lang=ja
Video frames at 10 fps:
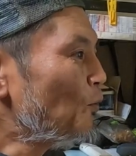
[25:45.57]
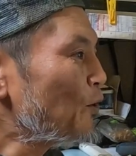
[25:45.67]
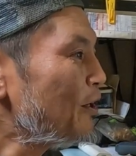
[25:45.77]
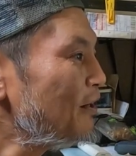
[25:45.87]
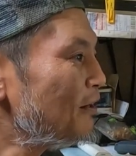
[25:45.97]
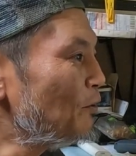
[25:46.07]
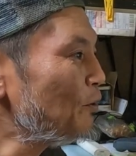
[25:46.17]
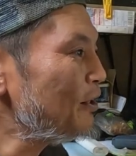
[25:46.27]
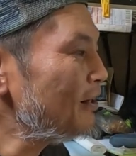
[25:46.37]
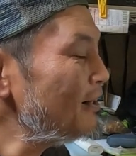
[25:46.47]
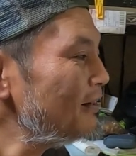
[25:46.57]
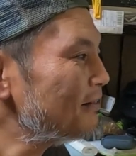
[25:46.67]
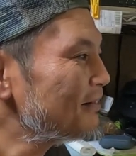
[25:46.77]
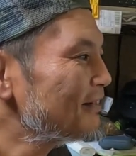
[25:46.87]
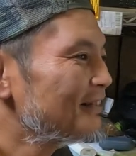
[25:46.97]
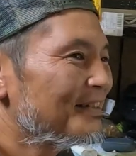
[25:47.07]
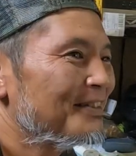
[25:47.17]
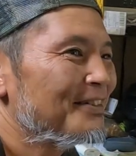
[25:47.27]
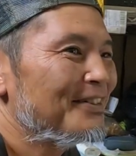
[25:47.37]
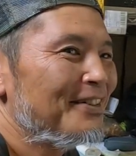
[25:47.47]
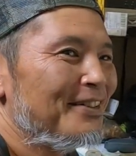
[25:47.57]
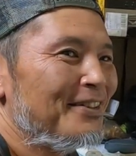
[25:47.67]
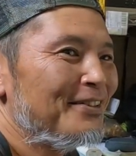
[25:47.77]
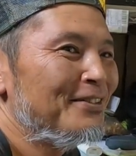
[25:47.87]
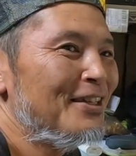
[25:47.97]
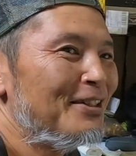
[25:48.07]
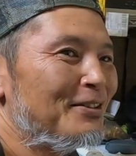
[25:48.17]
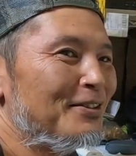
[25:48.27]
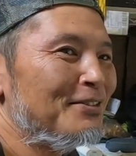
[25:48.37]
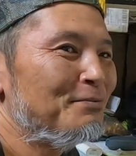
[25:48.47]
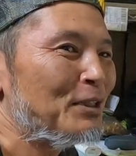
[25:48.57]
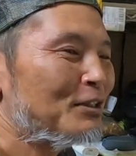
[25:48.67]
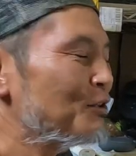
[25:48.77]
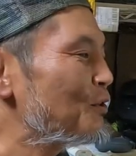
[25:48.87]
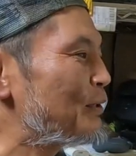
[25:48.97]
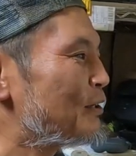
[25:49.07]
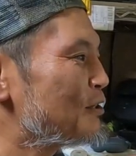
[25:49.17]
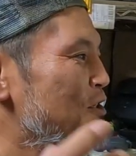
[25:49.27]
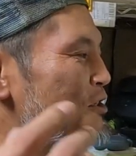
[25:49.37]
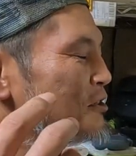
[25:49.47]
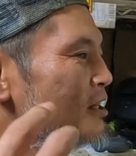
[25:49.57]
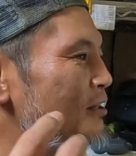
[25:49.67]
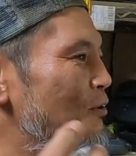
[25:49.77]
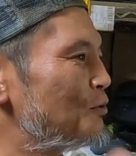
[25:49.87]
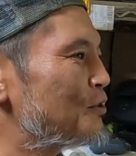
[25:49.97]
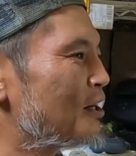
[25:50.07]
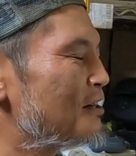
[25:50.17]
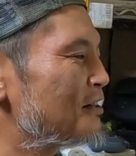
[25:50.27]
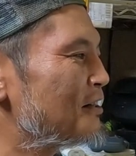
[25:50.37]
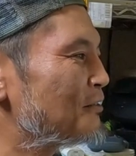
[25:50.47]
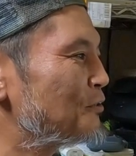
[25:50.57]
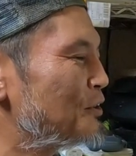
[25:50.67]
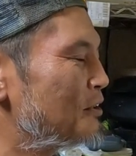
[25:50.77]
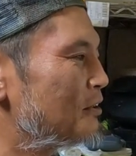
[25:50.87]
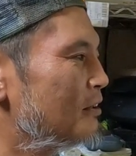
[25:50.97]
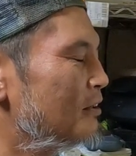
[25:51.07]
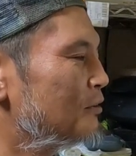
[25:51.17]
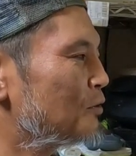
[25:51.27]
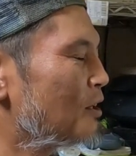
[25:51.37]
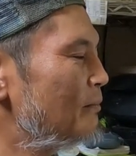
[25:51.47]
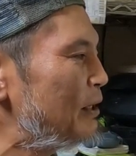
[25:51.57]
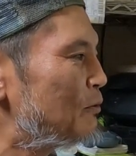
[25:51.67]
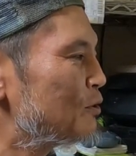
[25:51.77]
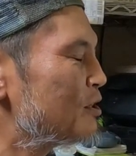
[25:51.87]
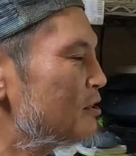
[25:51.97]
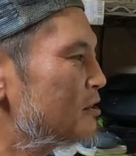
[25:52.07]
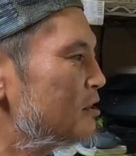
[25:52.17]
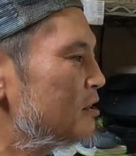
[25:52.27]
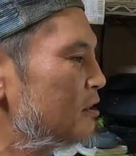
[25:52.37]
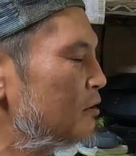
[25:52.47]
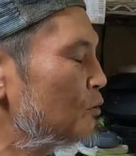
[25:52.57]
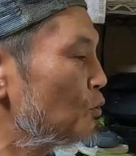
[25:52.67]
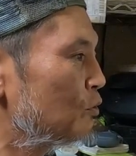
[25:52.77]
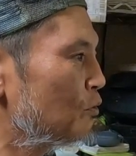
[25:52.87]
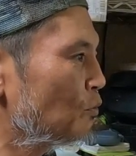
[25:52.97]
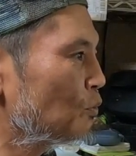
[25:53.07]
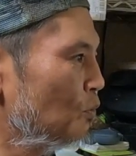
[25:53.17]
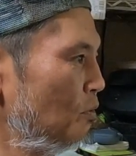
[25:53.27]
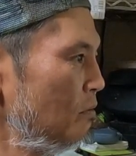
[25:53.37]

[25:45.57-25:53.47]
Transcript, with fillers: 俺、俺がね、まあ、例えばの話、寝とる感覚で、えっ、ー、と、カメラを設置して撮るということ、